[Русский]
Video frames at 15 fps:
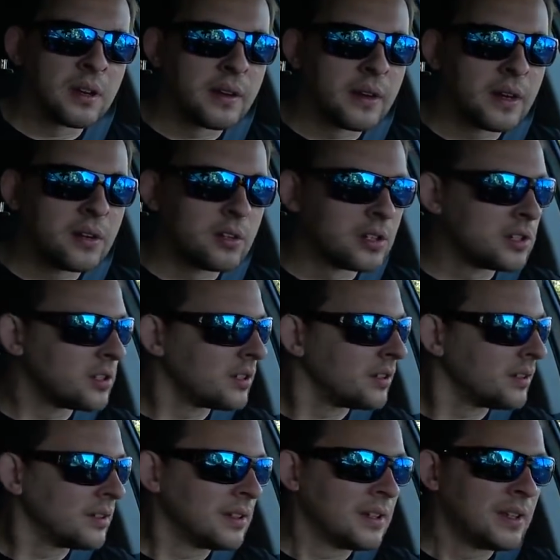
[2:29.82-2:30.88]
Короче,
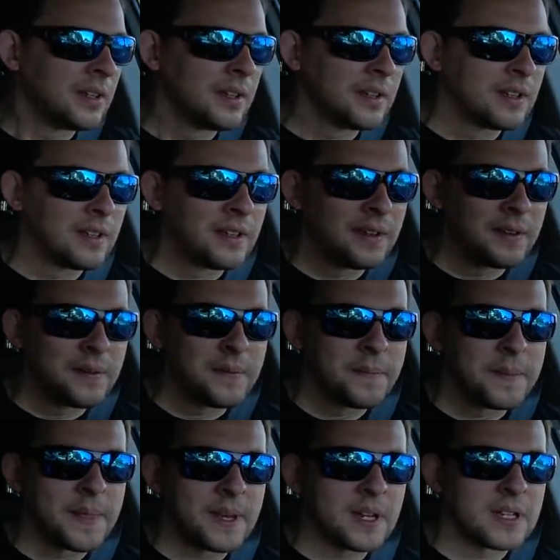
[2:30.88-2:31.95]

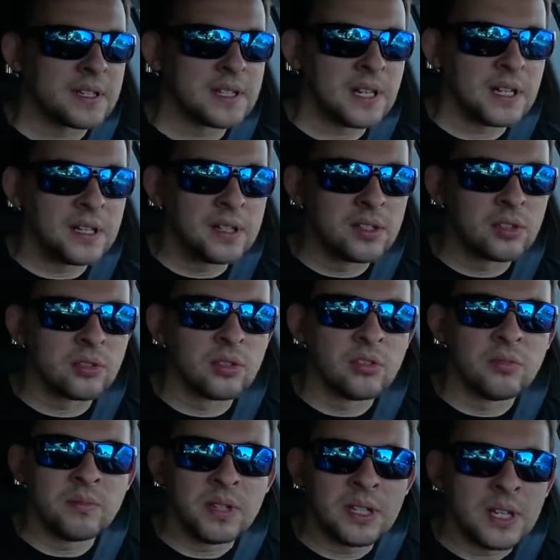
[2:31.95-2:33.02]
оказалось, что
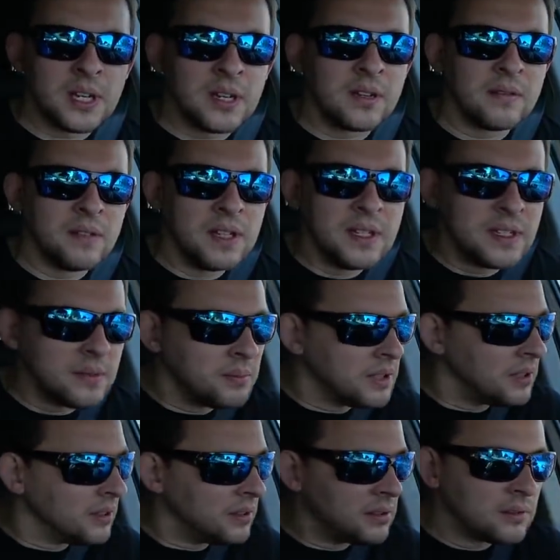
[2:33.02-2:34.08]
у меня,
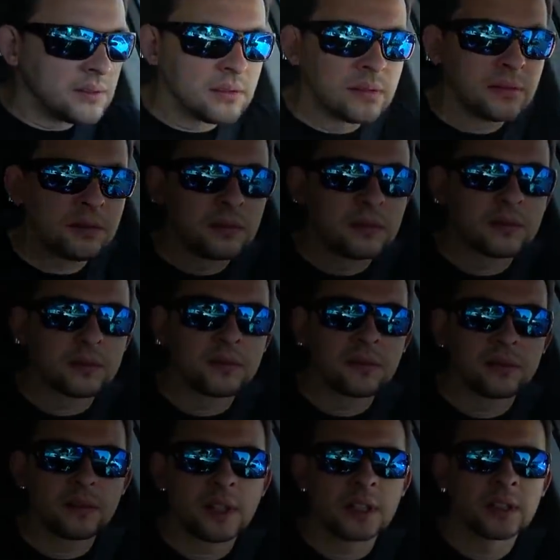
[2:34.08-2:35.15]
видимо,
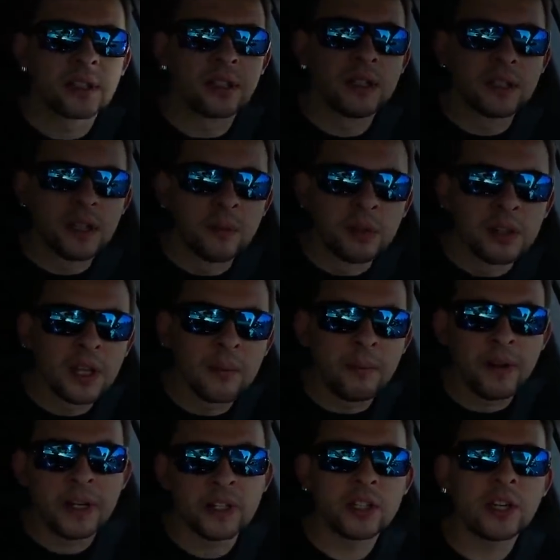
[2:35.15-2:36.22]
открытая была
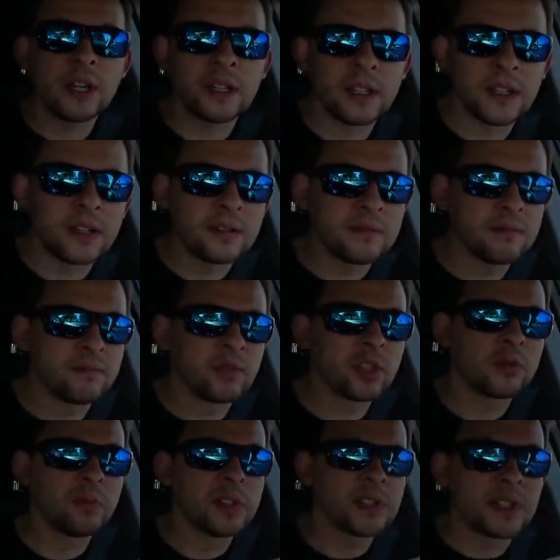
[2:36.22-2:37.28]
пачка. Она,
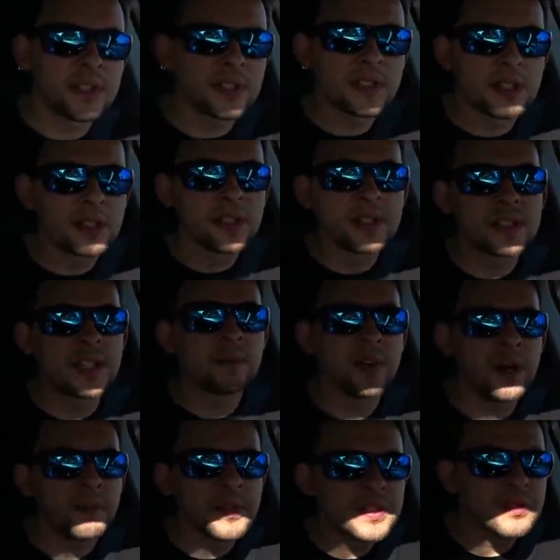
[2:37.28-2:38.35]
может быть, раскрылась
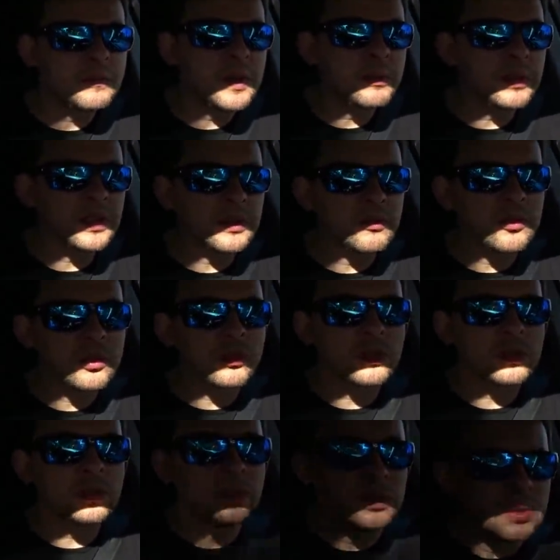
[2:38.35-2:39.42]
сама по себе, потому
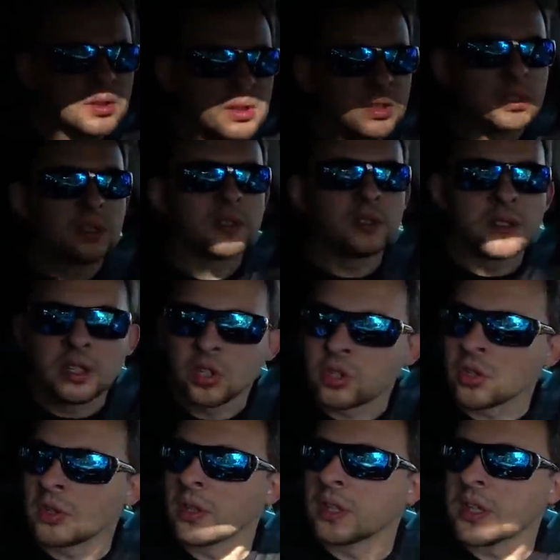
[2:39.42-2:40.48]
что
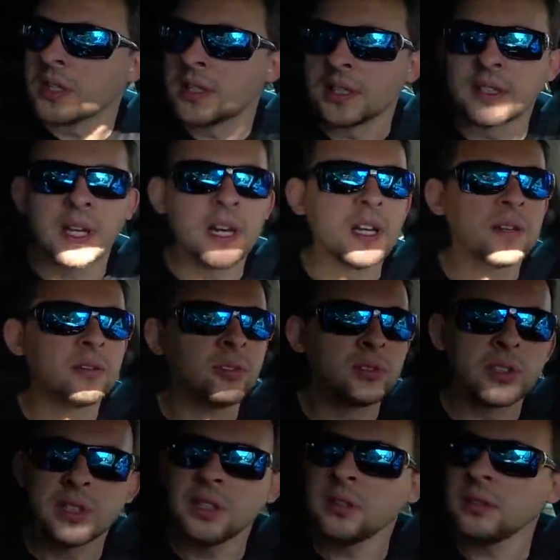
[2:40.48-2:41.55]
тяжелые детали
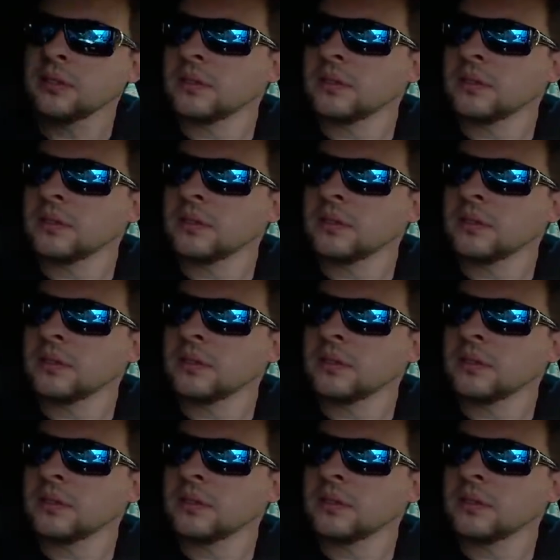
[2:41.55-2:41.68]
внутри.